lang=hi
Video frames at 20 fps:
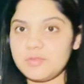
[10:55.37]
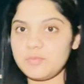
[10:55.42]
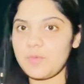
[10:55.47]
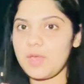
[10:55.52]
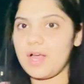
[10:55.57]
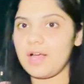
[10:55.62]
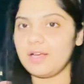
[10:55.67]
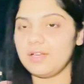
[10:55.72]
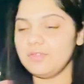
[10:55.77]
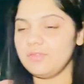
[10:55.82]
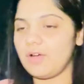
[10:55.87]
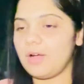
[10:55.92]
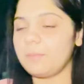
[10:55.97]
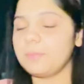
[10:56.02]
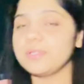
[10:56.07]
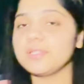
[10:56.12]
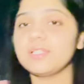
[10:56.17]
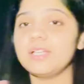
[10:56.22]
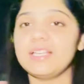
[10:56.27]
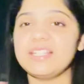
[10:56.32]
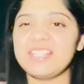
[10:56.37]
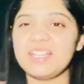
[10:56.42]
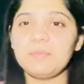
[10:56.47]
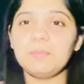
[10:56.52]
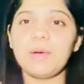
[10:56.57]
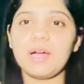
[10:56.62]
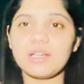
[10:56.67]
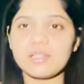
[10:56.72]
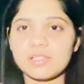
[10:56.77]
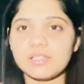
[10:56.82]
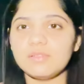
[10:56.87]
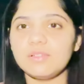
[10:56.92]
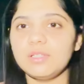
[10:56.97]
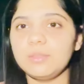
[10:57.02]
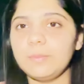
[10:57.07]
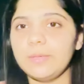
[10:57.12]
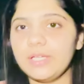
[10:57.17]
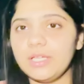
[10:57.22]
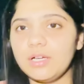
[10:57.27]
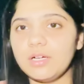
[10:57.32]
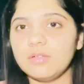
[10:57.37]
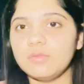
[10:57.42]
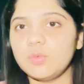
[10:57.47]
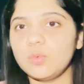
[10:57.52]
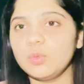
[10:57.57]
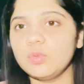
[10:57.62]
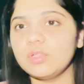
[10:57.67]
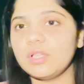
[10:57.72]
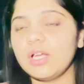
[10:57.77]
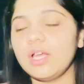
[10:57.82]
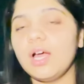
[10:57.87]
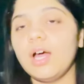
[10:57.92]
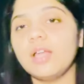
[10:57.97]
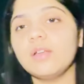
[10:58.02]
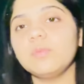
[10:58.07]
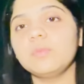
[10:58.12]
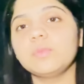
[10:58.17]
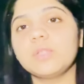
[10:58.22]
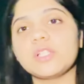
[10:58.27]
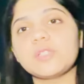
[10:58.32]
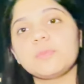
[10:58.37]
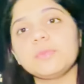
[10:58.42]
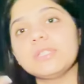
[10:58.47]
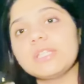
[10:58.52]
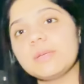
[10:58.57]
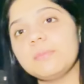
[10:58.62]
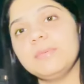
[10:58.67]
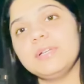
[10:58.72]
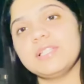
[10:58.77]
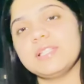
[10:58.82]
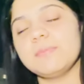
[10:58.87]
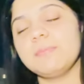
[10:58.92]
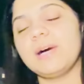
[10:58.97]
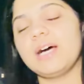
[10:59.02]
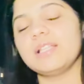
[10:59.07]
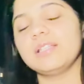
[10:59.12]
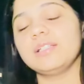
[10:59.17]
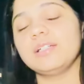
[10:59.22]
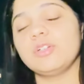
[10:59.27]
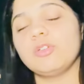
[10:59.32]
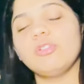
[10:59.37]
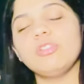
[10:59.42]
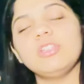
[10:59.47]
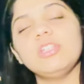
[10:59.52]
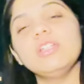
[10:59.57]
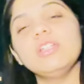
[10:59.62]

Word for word: मैं आ गई वापस गई एक पार्सल वाले भैया का फ़ोन था यार दस पंद्रह मिनट से बात करो इतनी